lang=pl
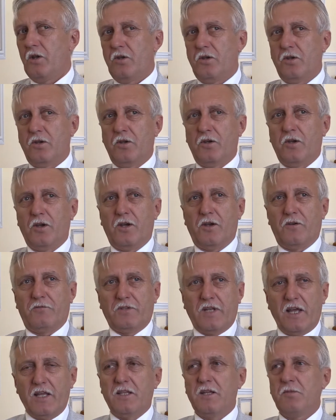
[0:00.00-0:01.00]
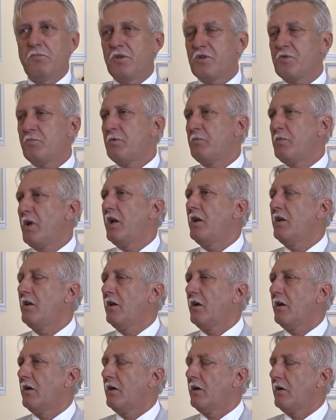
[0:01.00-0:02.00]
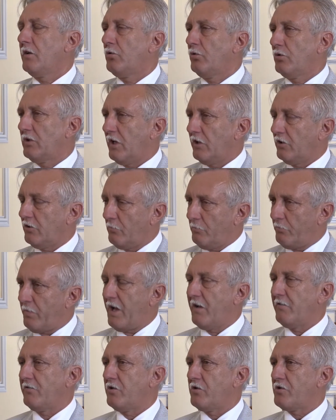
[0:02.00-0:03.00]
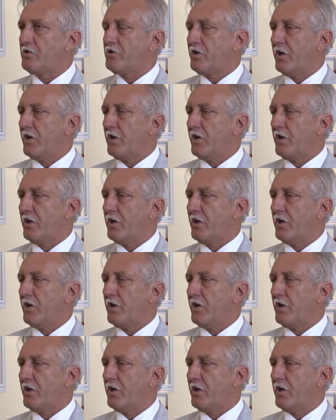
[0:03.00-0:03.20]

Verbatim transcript: i Wtedy byśmy mieli e, tutaj tą pewność,